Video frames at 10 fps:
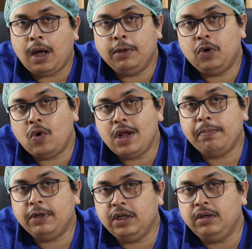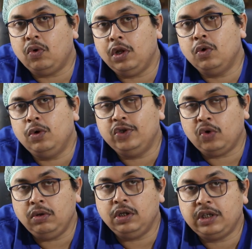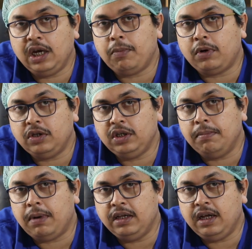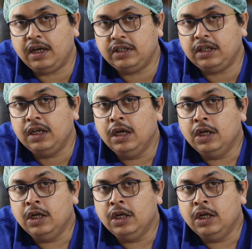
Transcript: আমাদের অনেক পেশেন্ট নলেন গুড়ের সন্দেশ খেয়ে পটাশিয়াম বাড়িয়ে আসেন